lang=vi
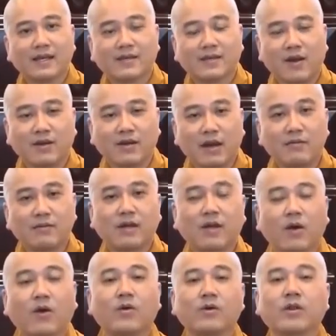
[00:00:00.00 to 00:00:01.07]
Còn không là
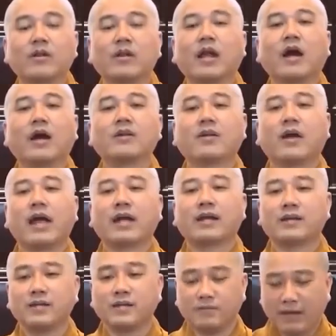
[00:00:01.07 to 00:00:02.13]
ô thôi lỡ rồi
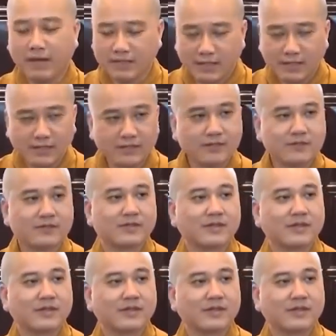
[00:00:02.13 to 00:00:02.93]
ăn đi rồi mai tính.